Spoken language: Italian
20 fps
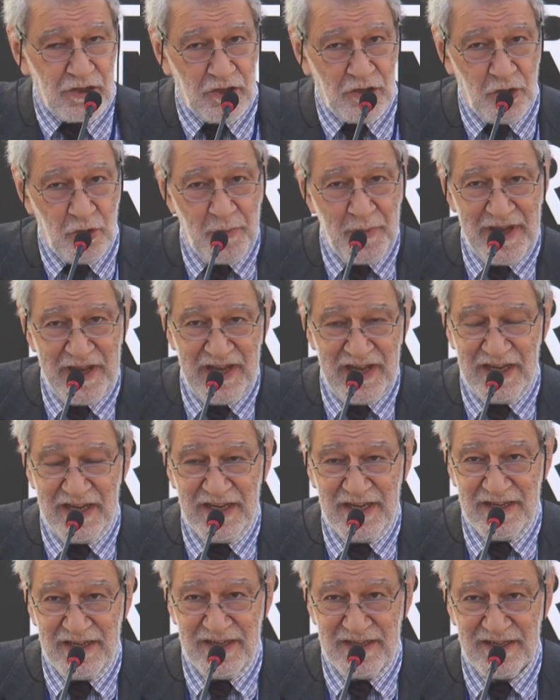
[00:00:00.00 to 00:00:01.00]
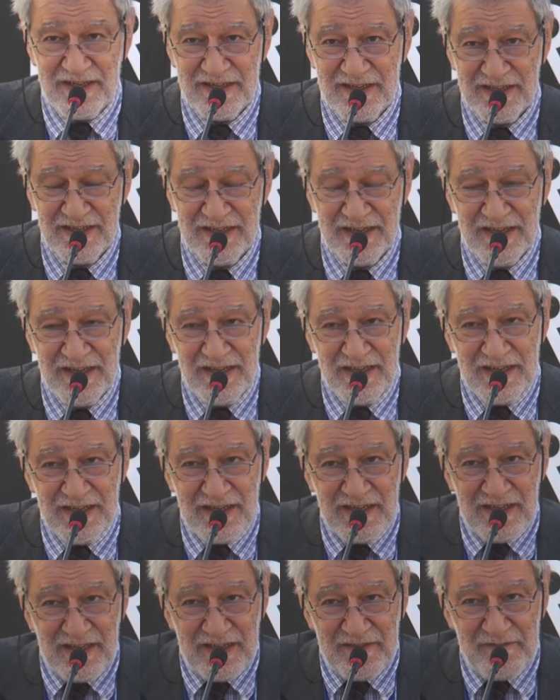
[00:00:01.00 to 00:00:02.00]
come
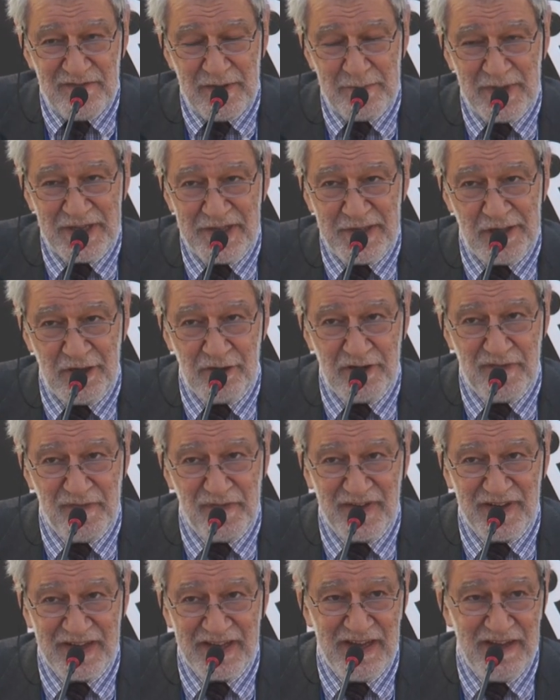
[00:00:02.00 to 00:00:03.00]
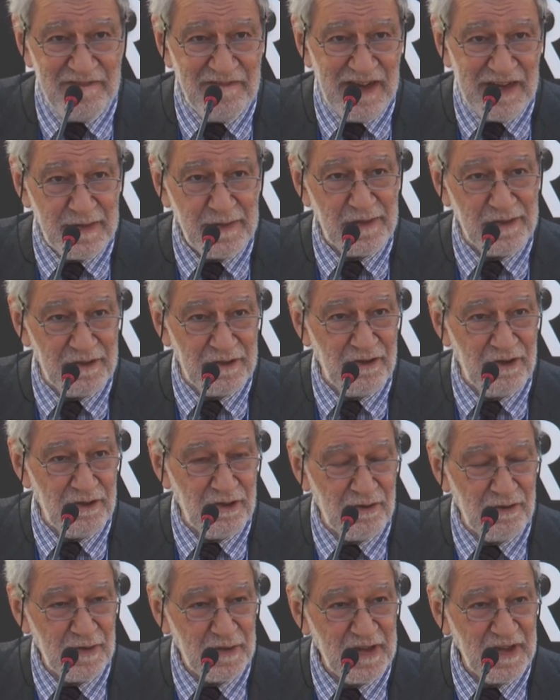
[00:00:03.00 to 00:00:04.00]
Fabrizio riferiva,
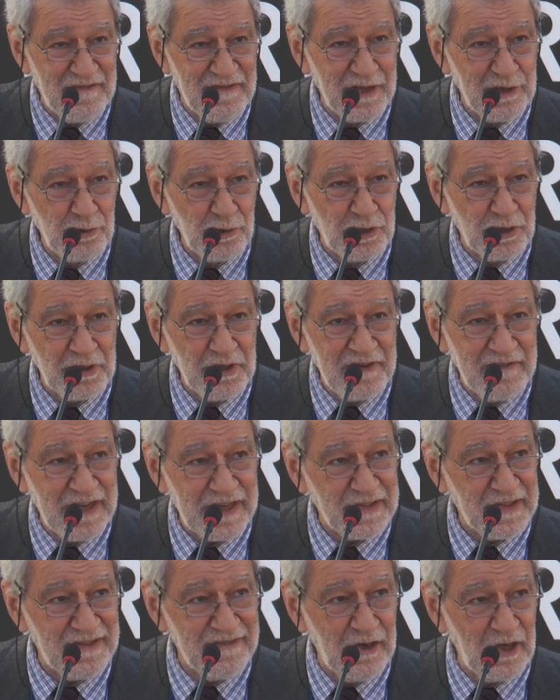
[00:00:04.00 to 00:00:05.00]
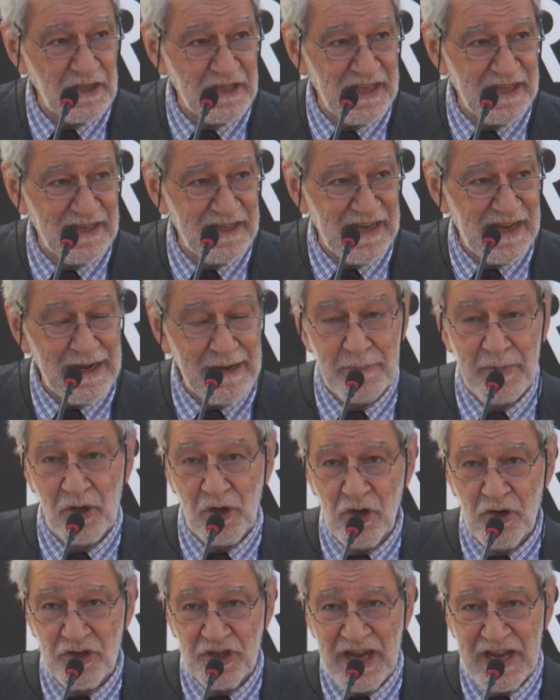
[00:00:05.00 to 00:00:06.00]
sono sì venuto diverse volte a
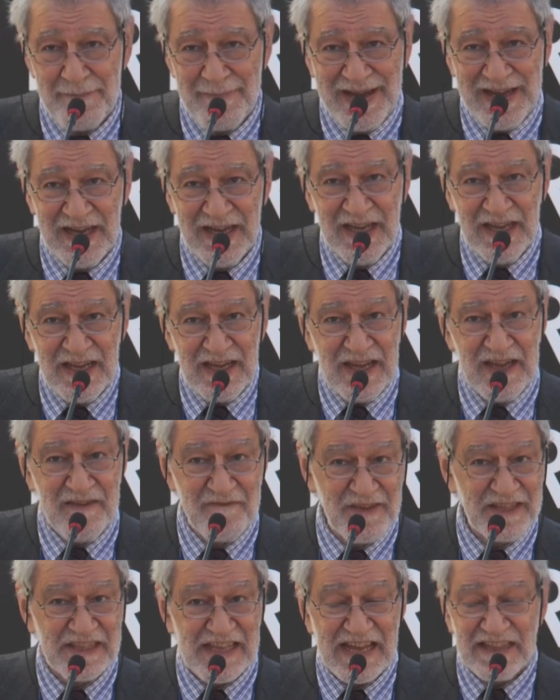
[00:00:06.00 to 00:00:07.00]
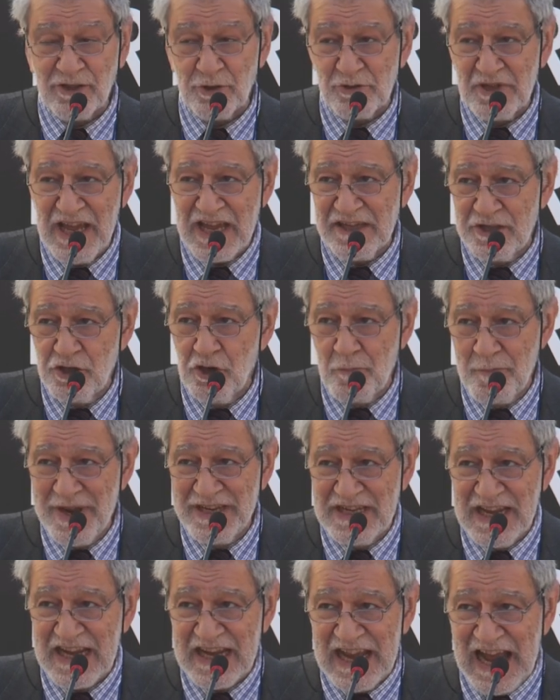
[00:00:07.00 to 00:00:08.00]
Bologna, ma invitato dai
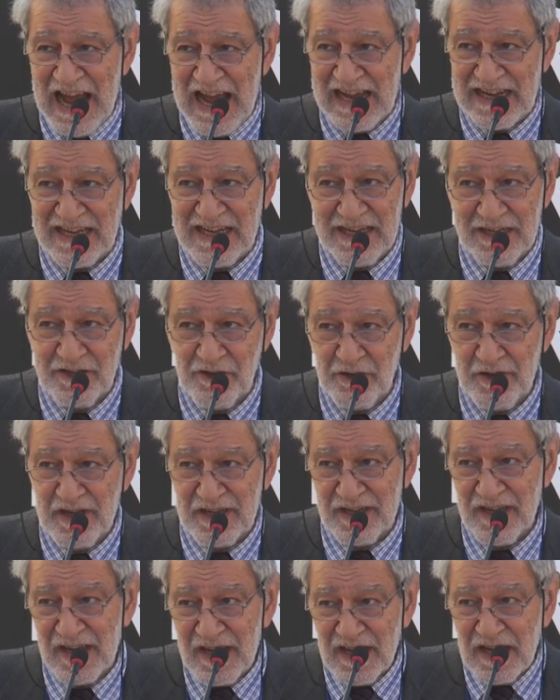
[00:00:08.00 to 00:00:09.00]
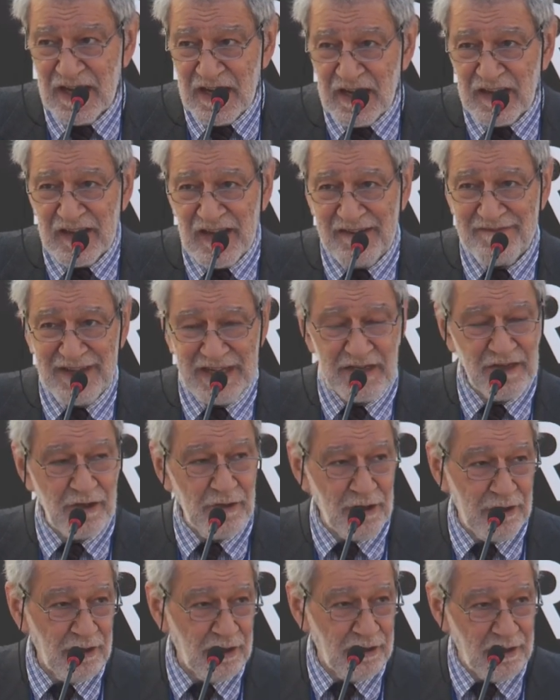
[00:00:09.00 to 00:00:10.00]
domenicani, no?
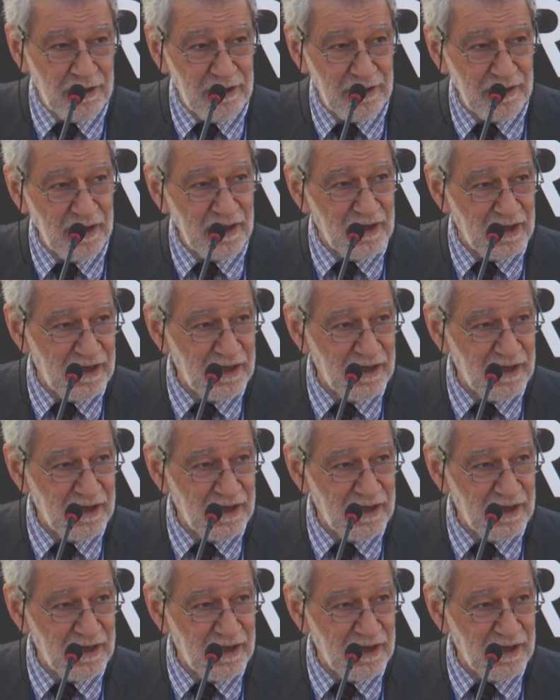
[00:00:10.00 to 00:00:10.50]
avendo